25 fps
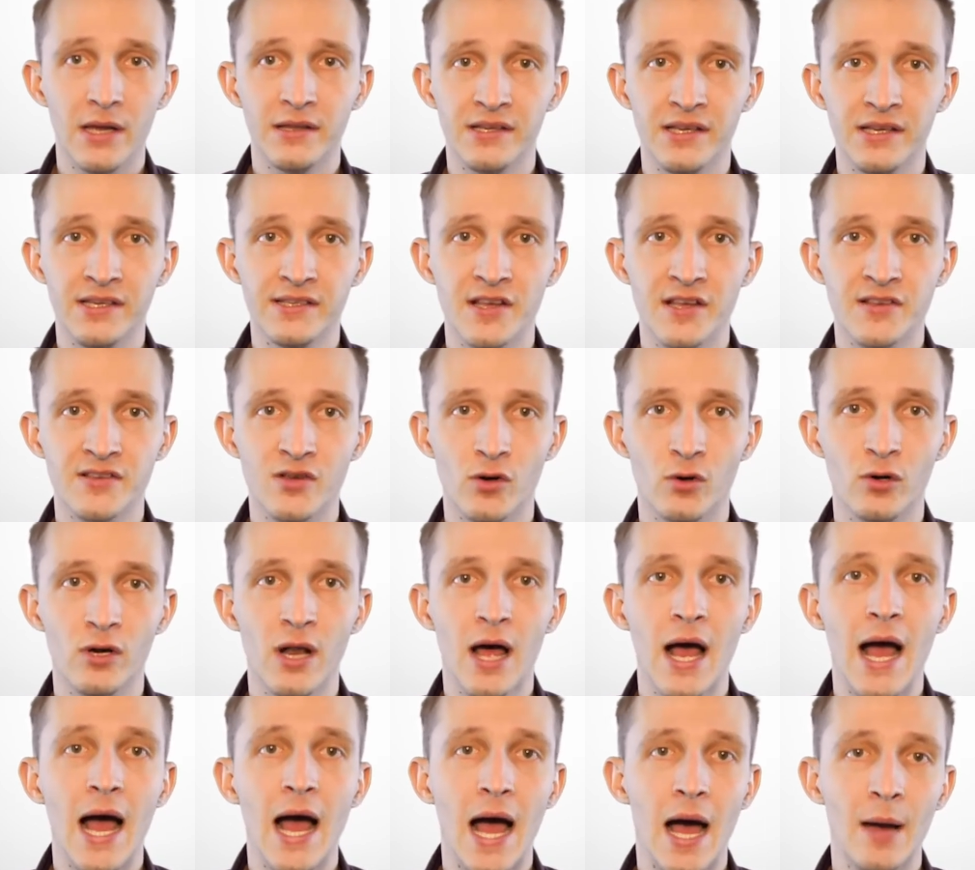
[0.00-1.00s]
Diese
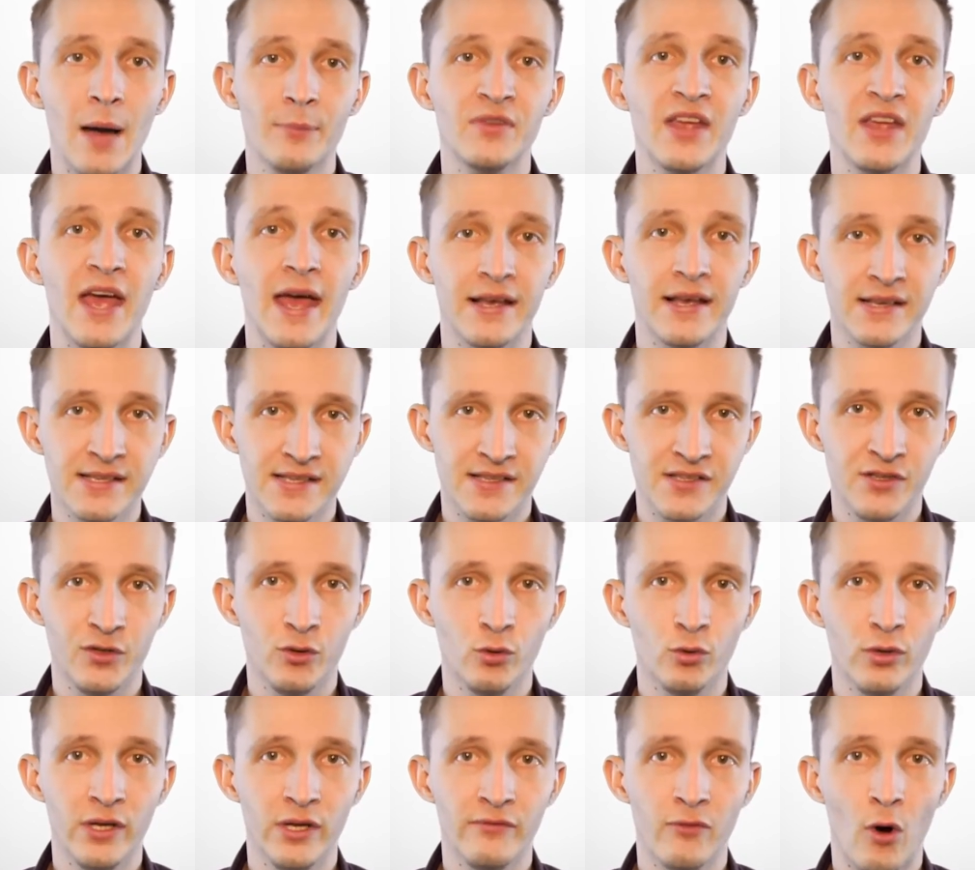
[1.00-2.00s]
soll ab der 1.
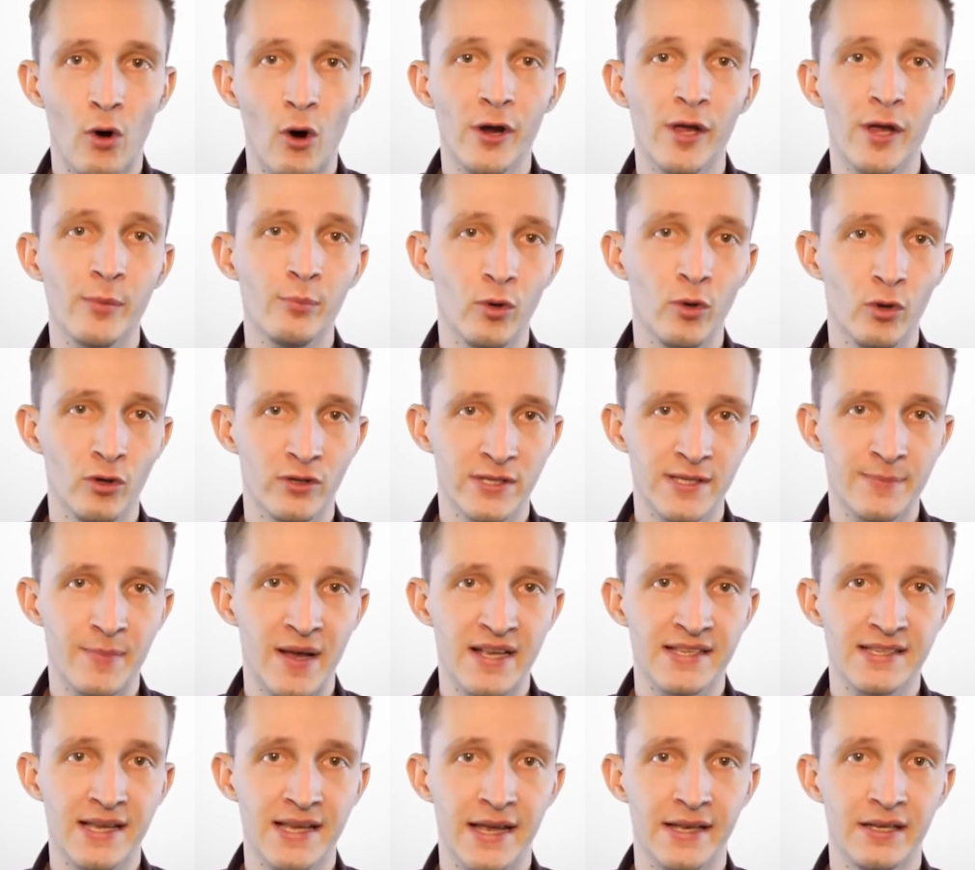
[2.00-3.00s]
Juliwoche
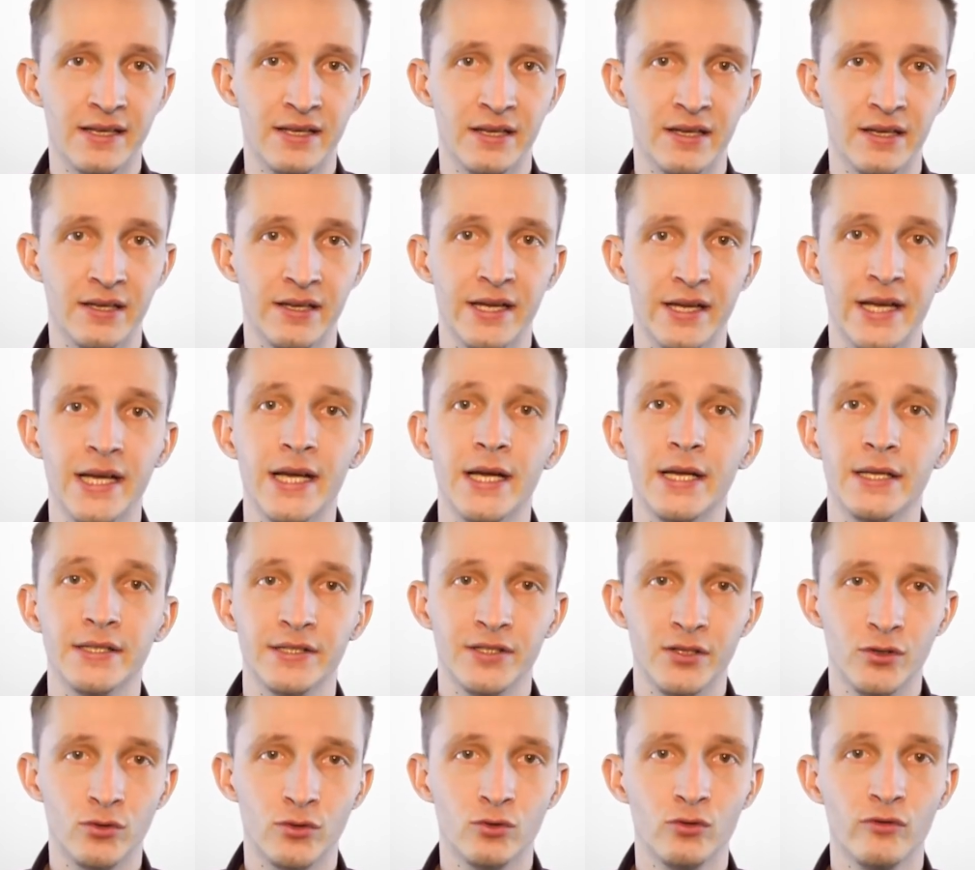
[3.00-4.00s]
benutzbar sein.
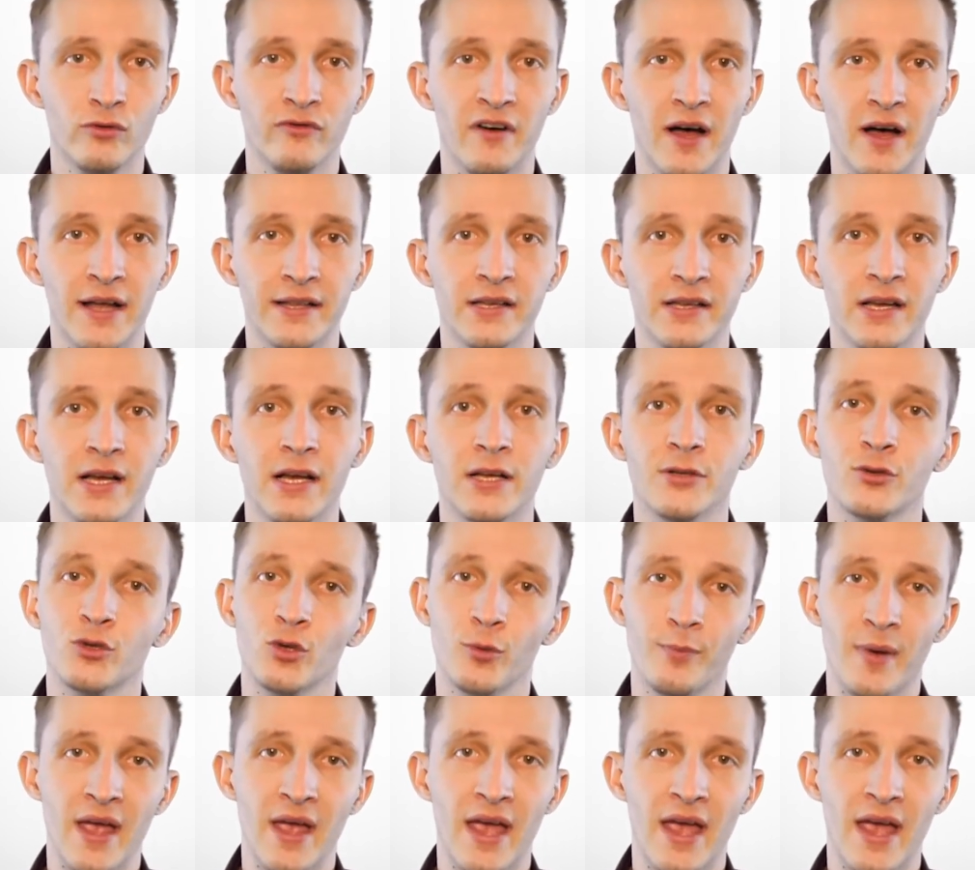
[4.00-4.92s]
Die Zufahrt zur